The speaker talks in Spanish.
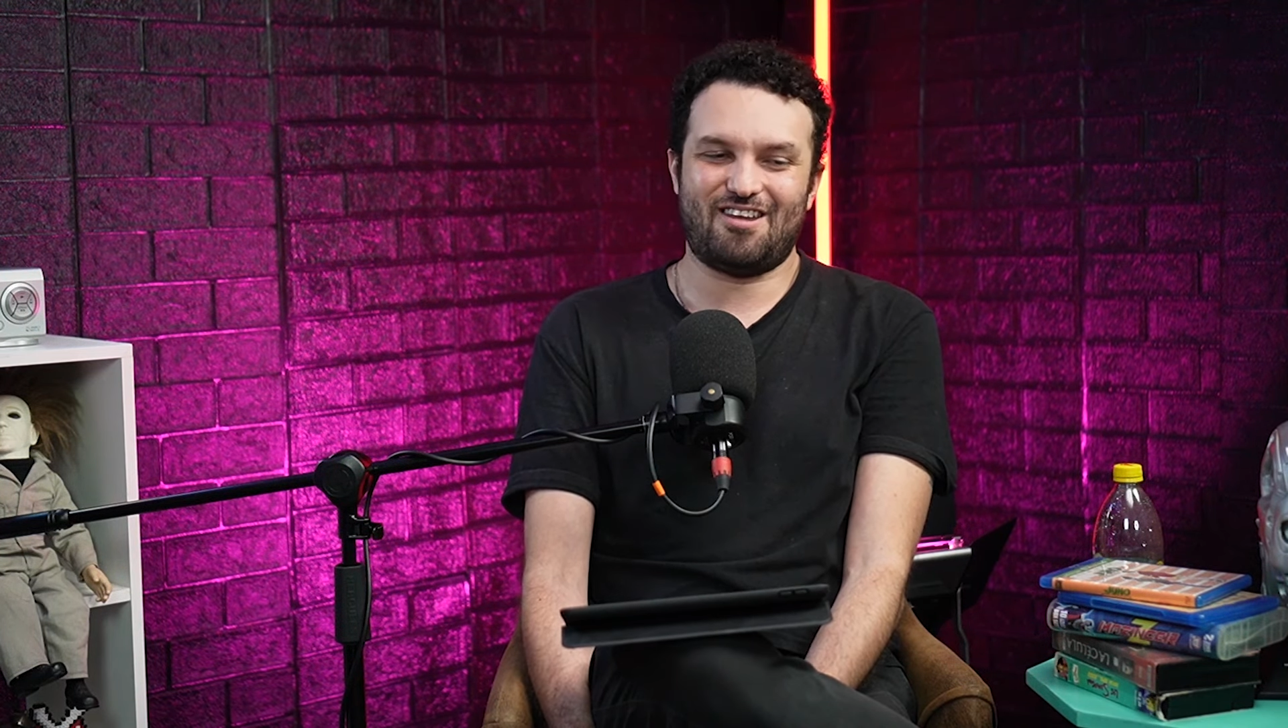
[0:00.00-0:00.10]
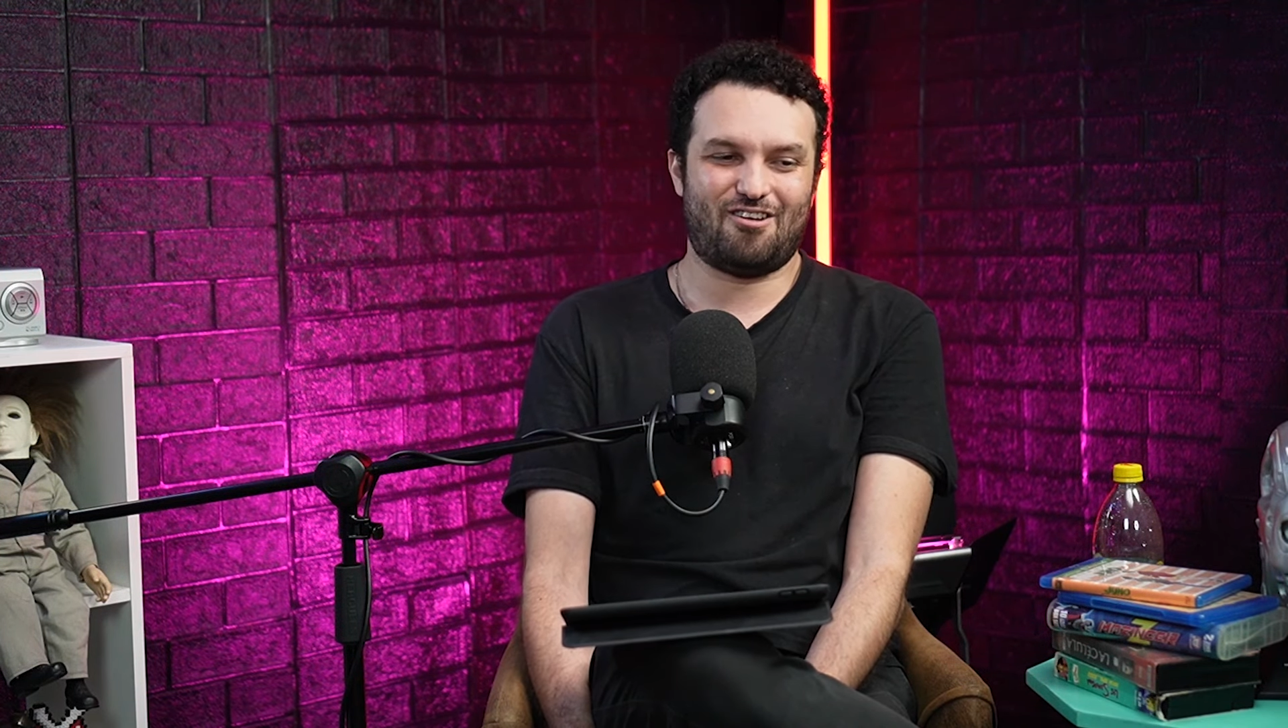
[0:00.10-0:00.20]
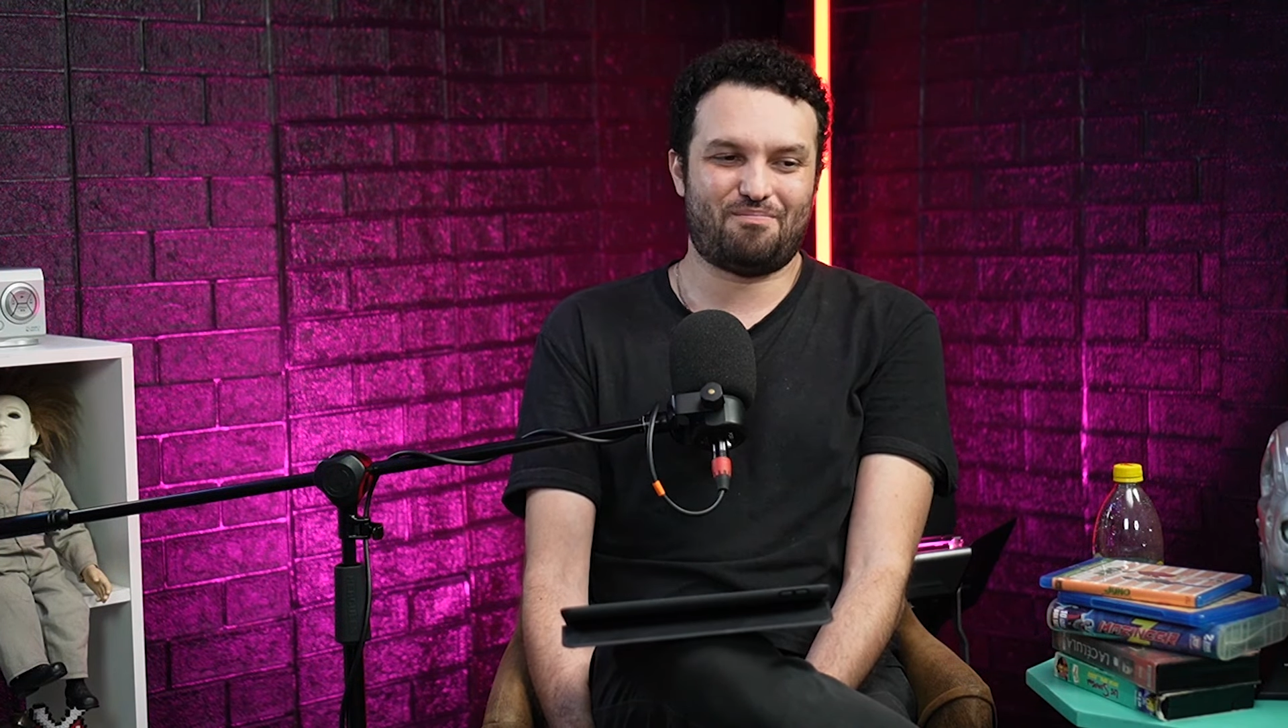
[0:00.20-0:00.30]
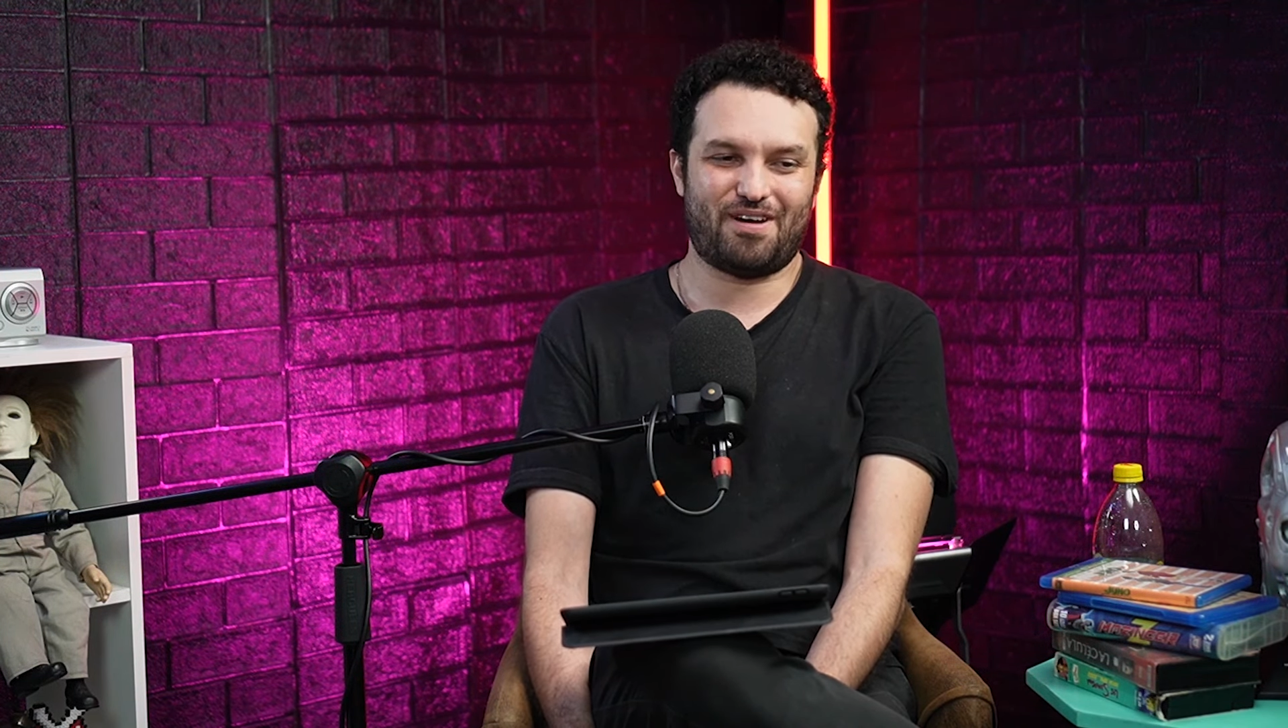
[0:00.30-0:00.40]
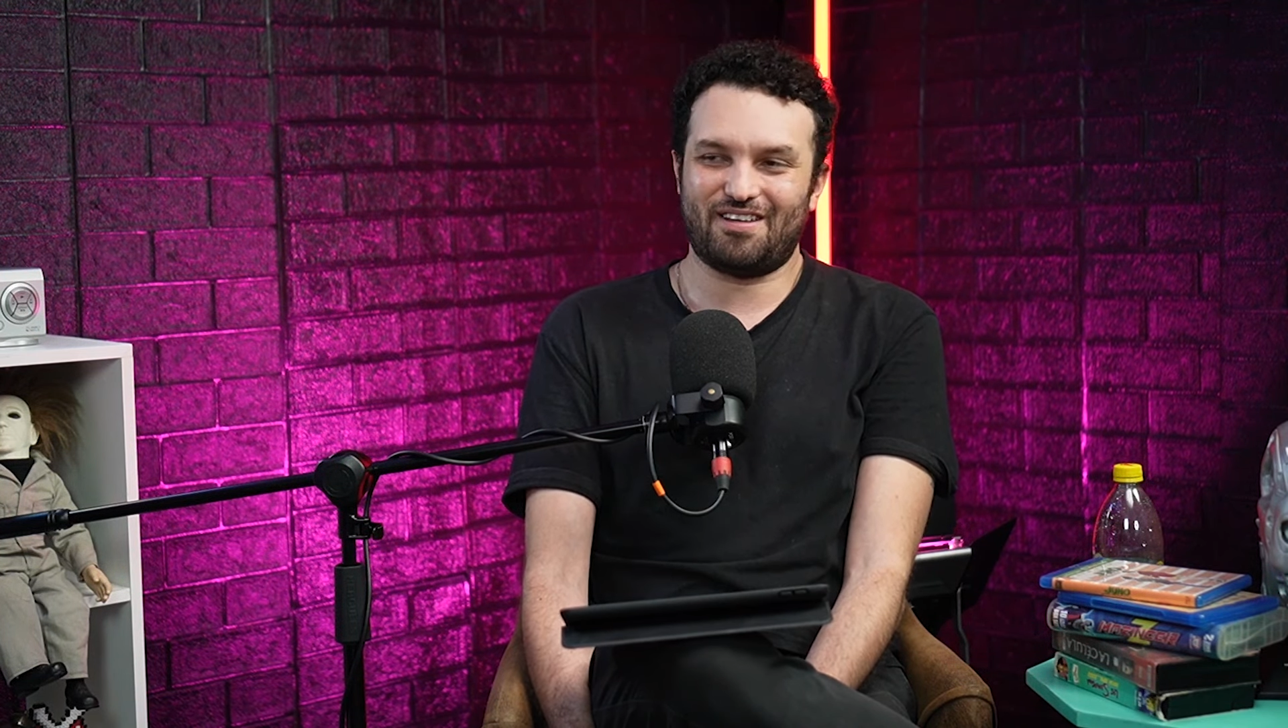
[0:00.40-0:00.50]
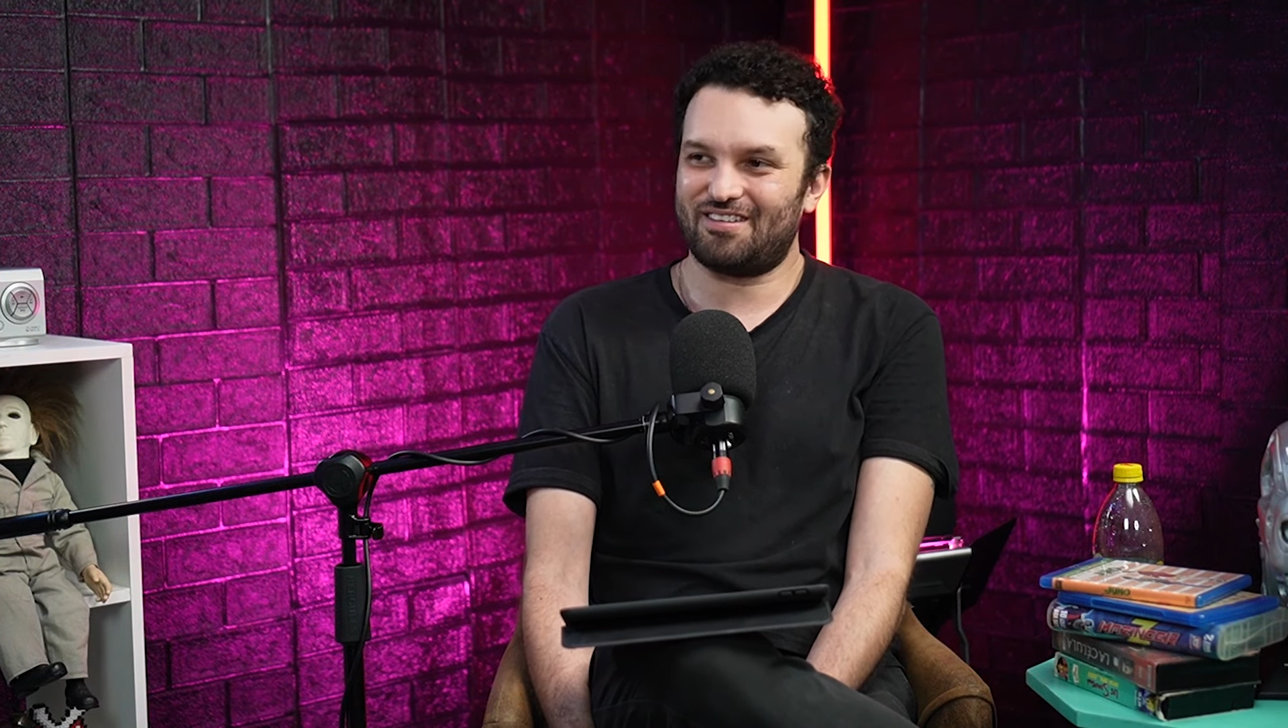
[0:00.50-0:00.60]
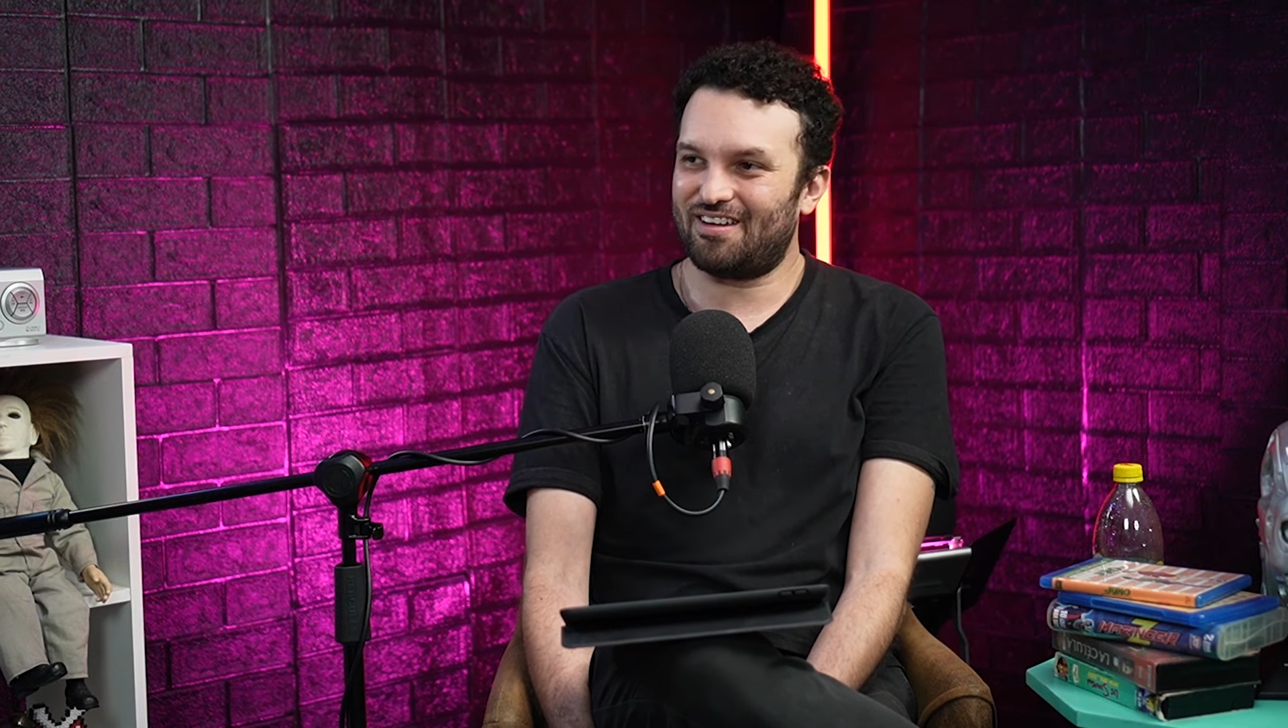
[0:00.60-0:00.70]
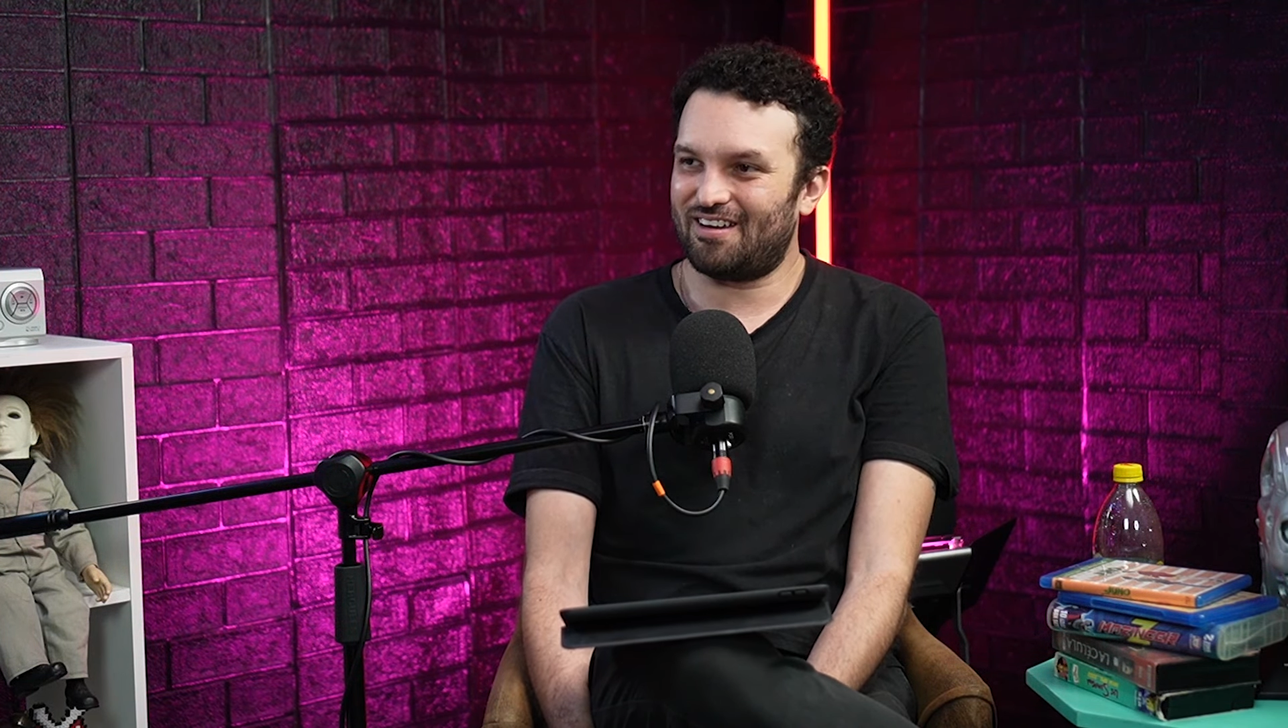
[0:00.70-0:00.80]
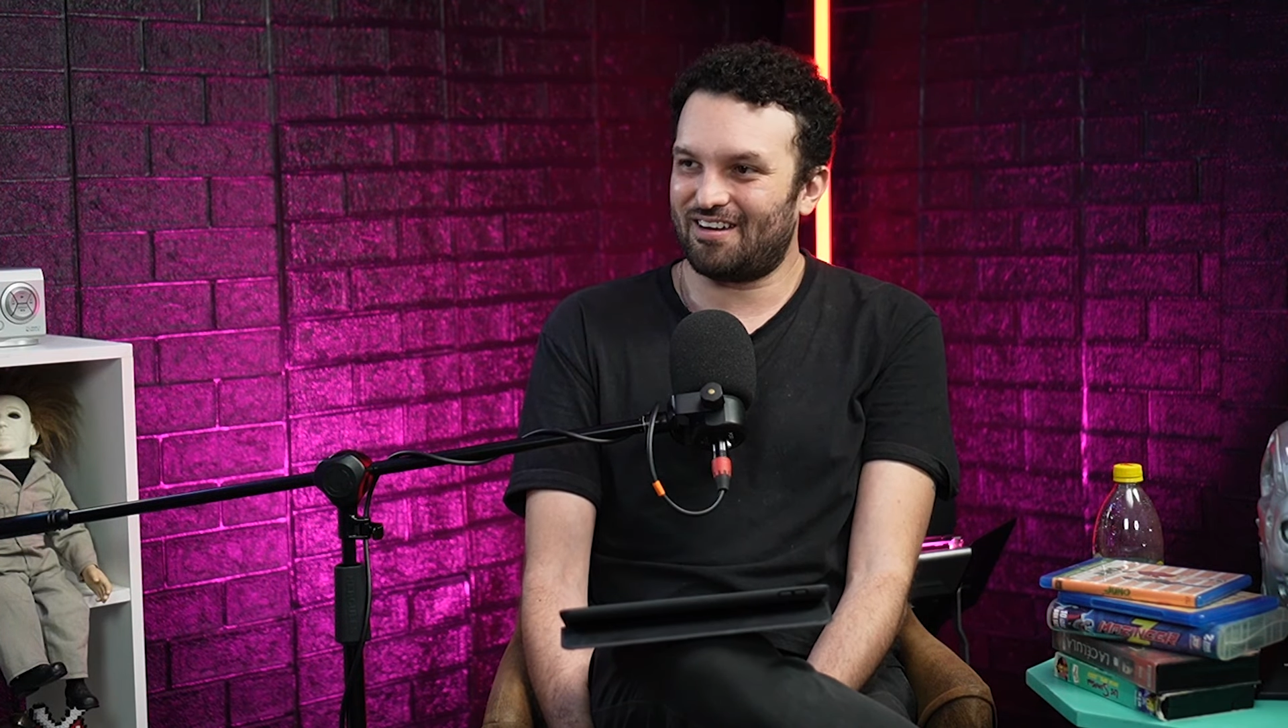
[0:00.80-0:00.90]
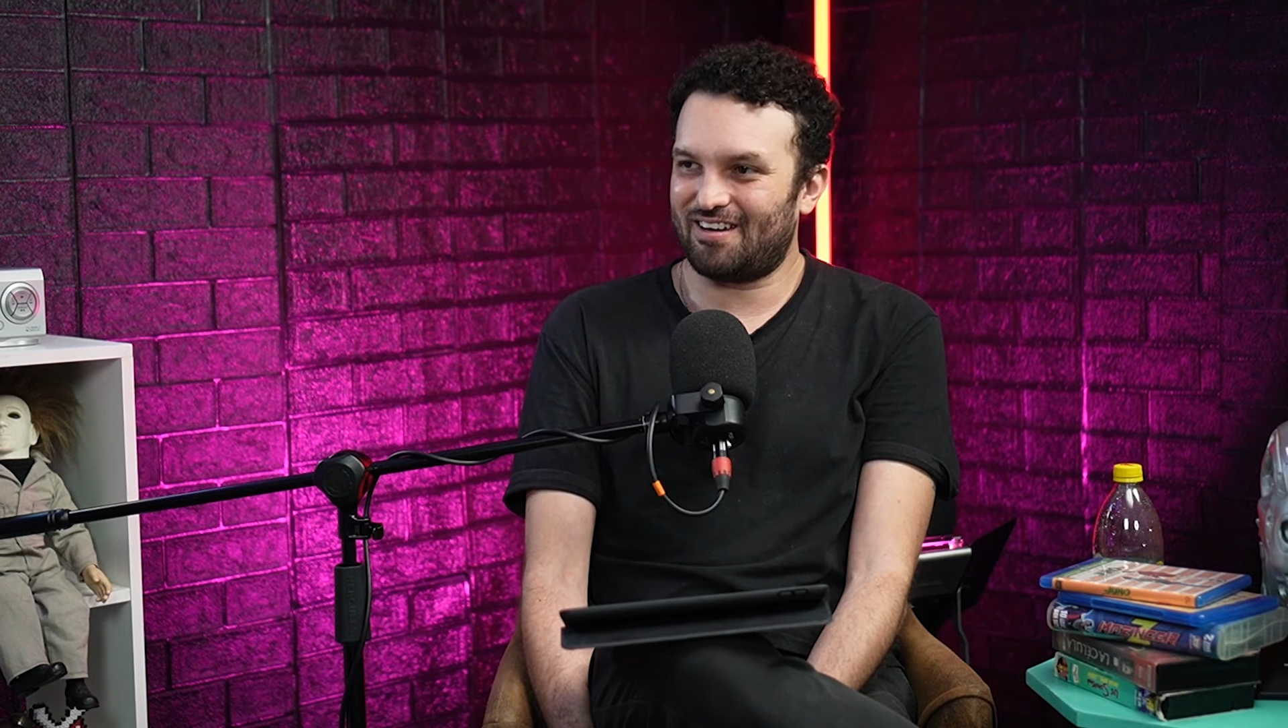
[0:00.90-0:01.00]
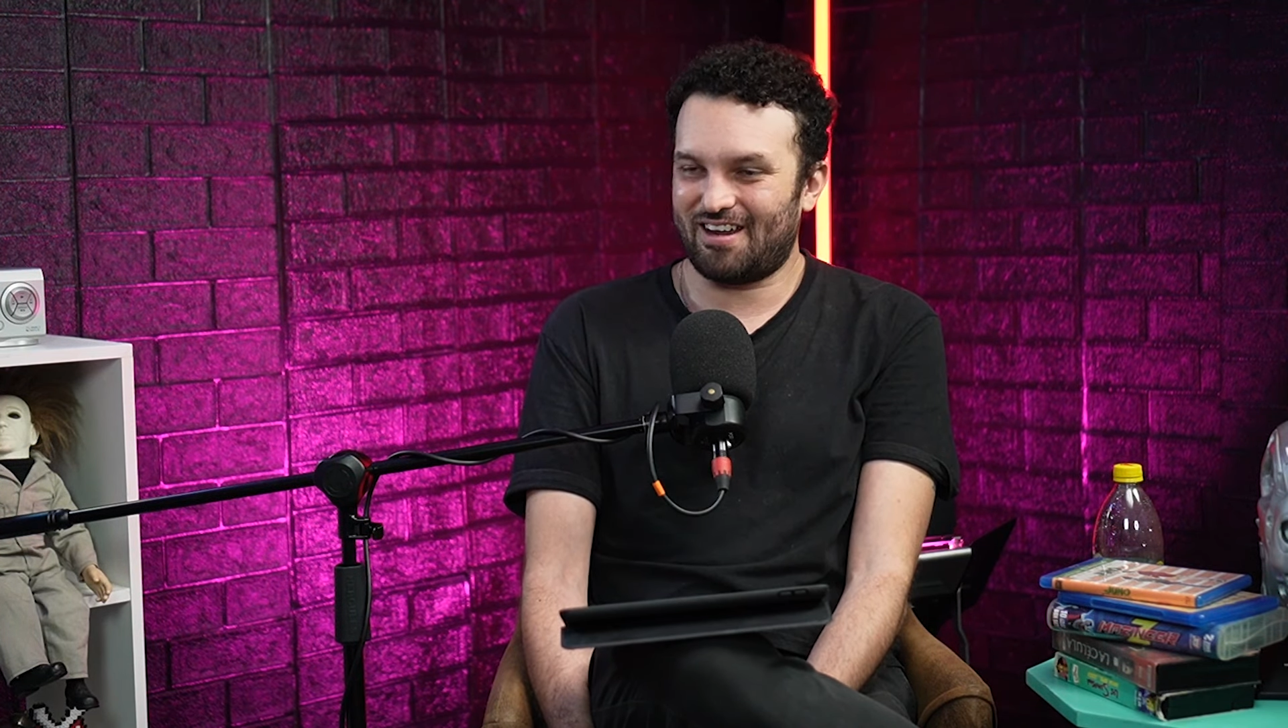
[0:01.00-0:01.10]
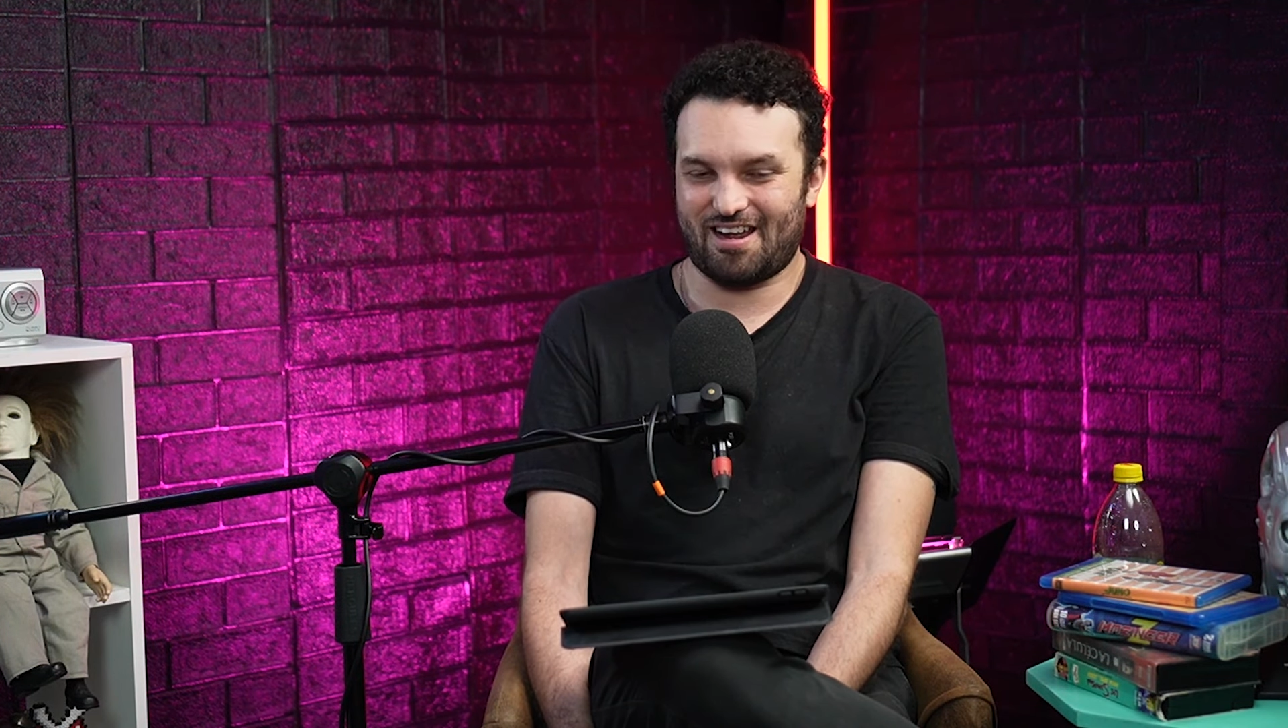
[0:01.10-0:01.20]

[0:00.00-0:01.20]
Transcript: ya no aparecen